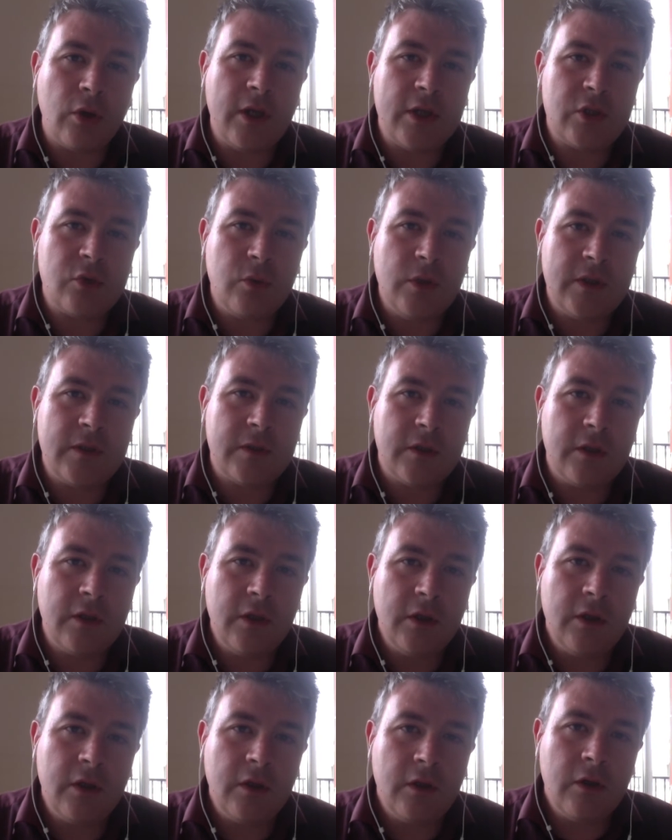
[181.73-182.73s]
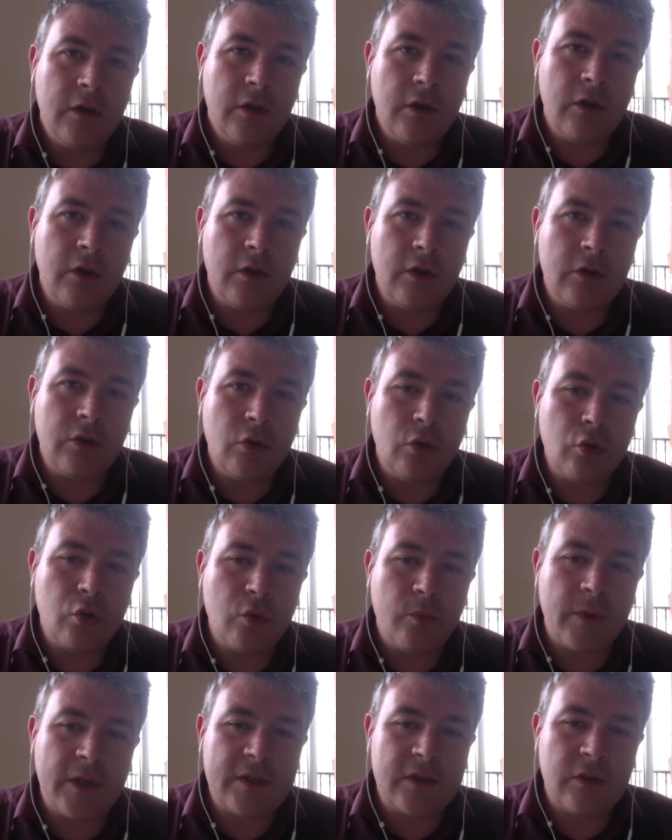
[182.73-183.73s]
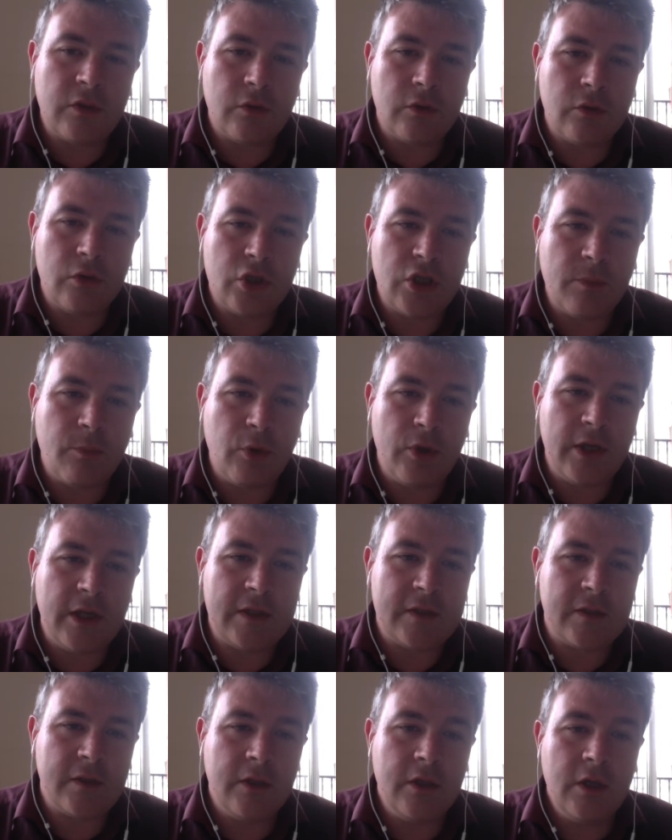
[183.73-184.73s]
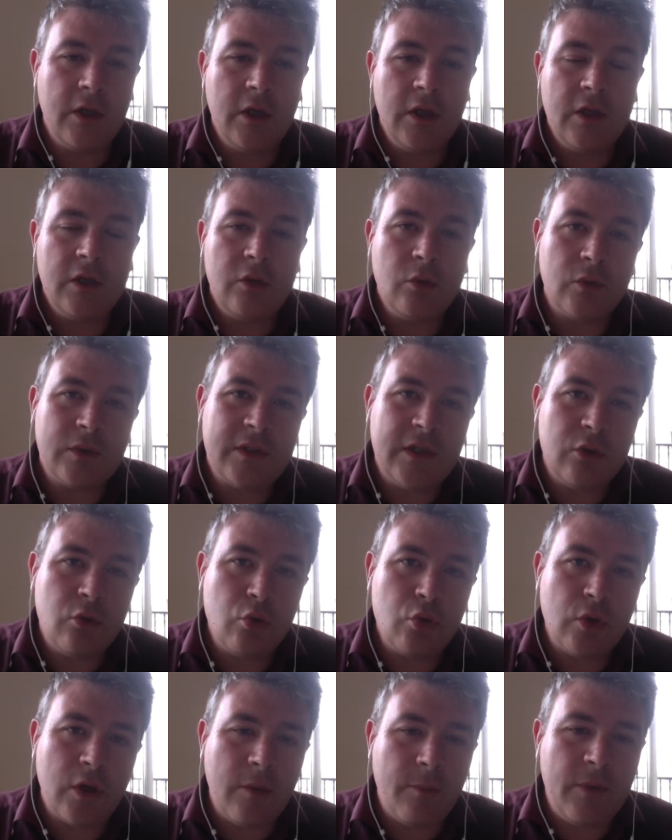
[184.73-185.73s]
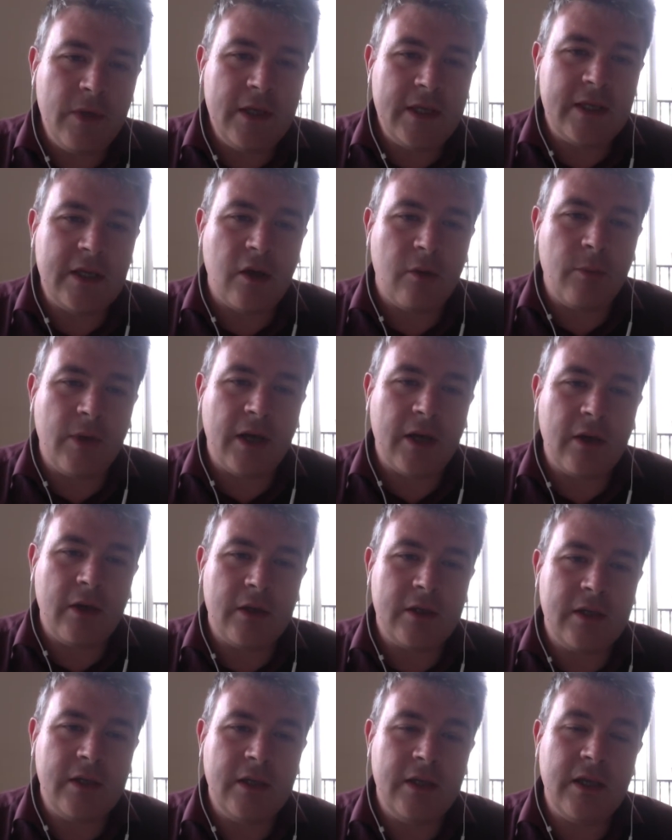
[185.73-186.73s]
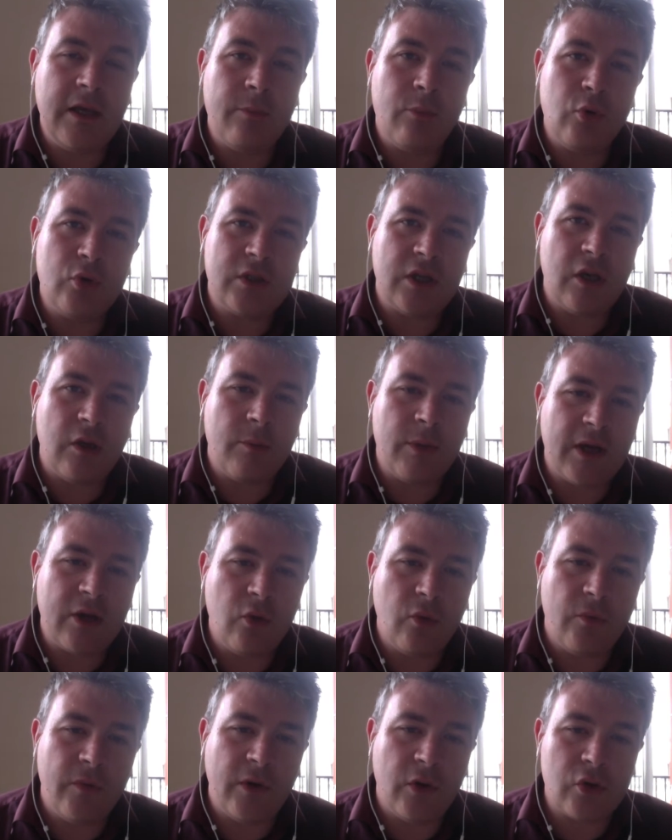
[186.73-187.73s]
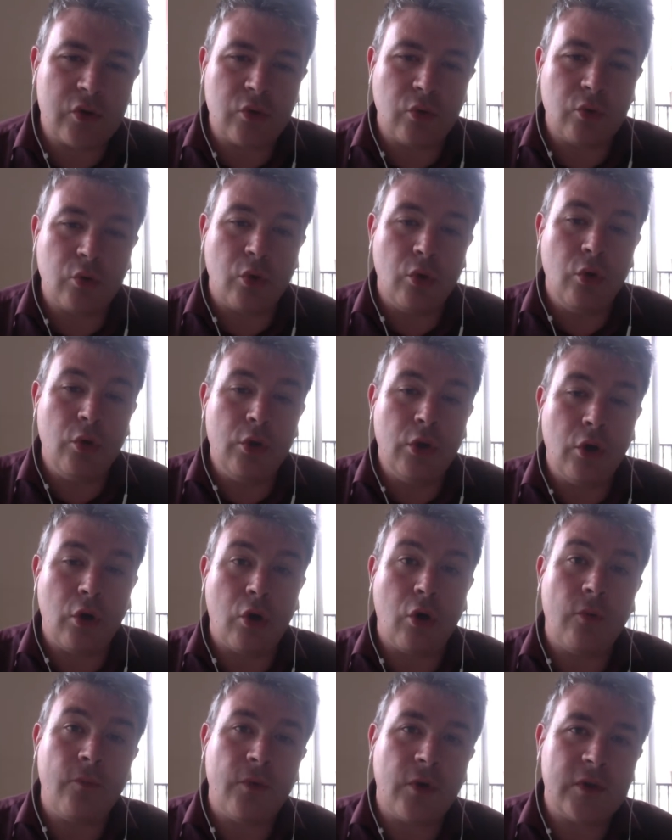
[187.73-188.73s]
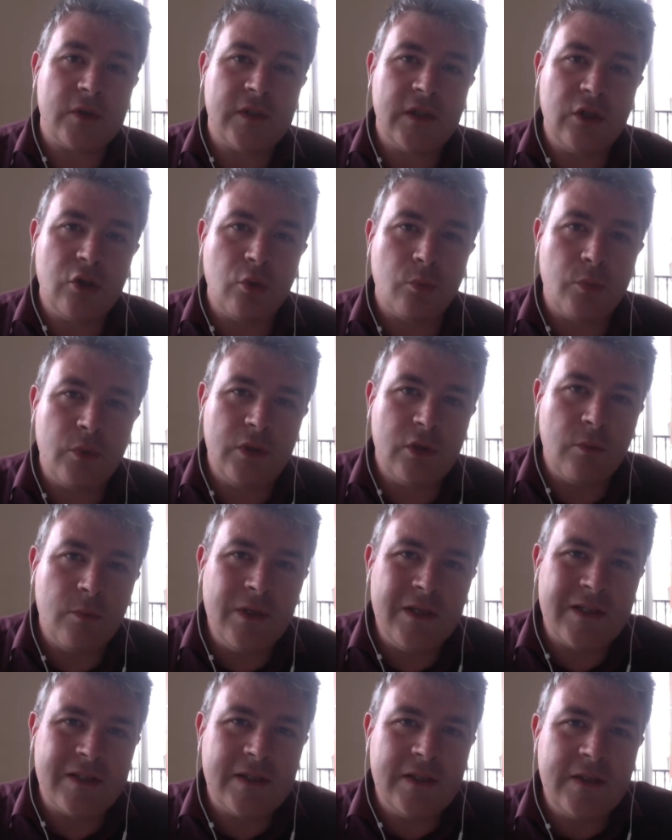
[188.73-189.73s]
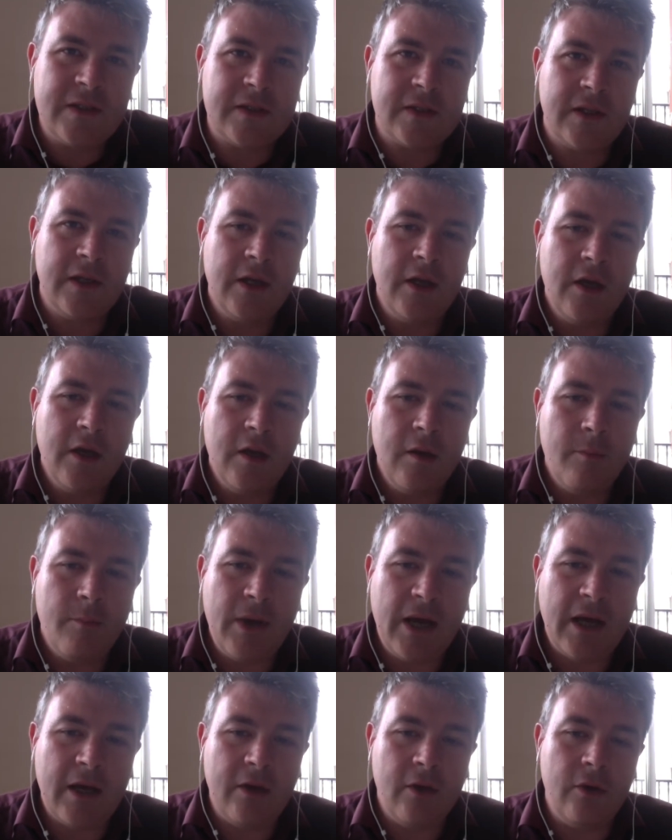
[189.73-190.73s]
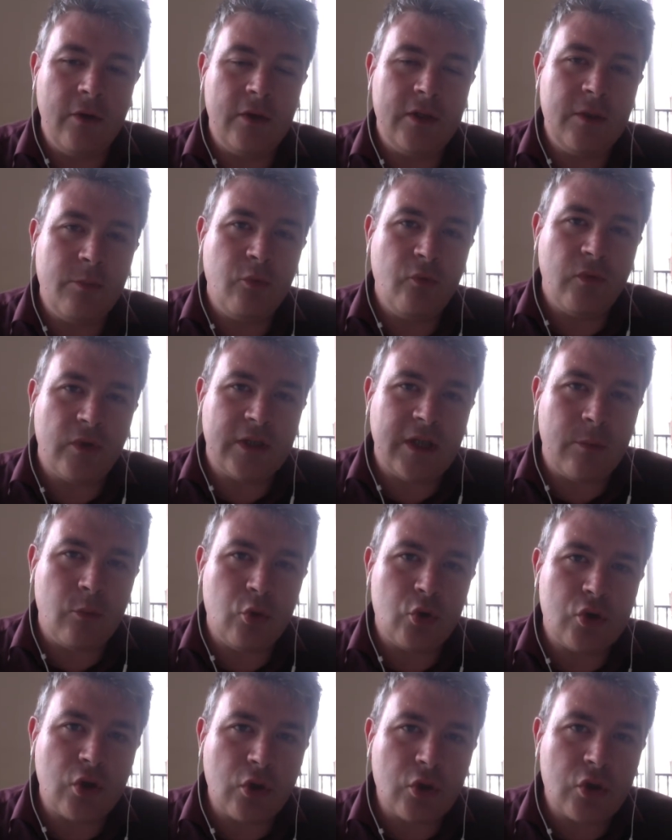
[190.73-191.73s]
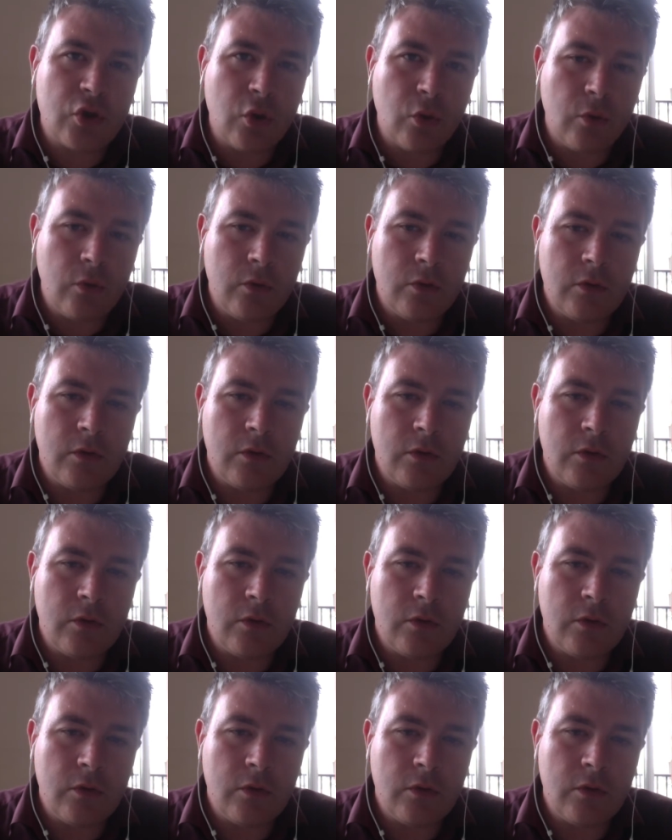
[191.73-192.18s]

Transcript: la suite de l'occupation japonaise. Donc c'est toujours un pays qui, qui, impose un embargo féroce contre le Nord, renforcé depuis 2006 par d'épouvantables sanctions.